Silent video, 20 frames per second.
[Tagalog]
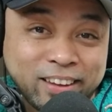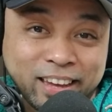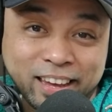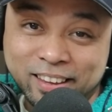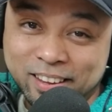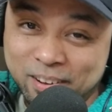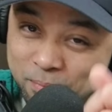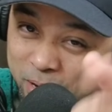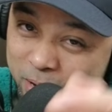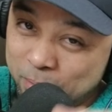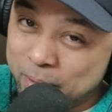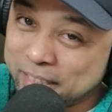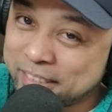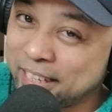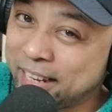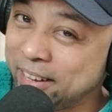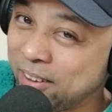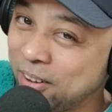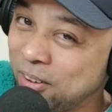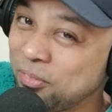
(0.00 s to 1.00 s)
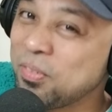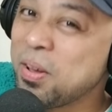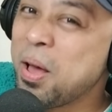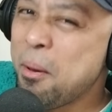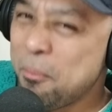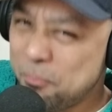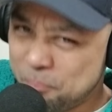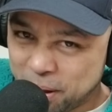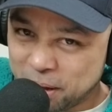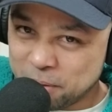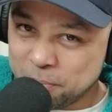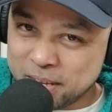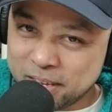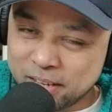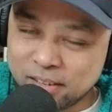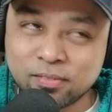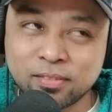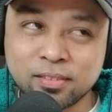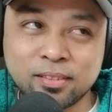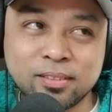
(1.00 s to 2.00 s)
okay, Kubalba signing off.
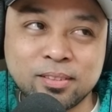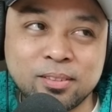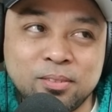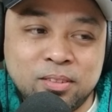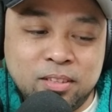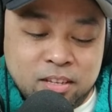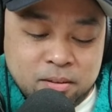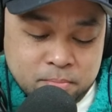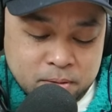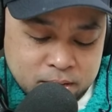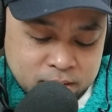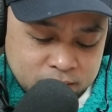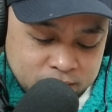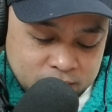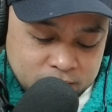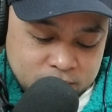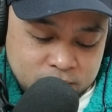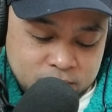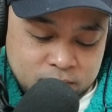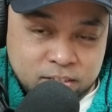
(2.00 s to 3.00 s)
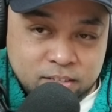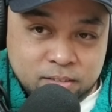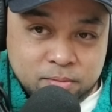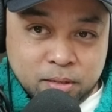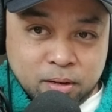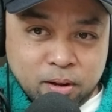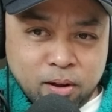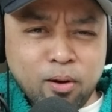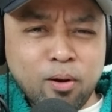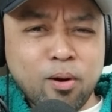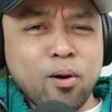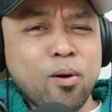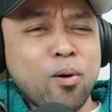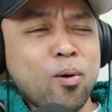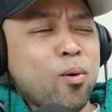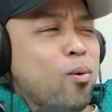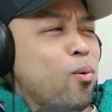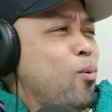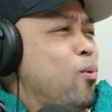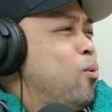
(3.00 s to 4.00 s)
Baby! Hindi man. Hindi.
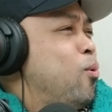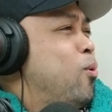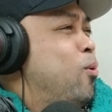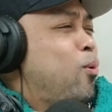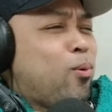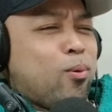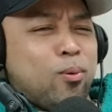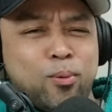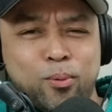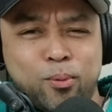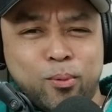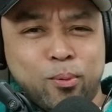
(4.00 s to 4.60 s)
Oh!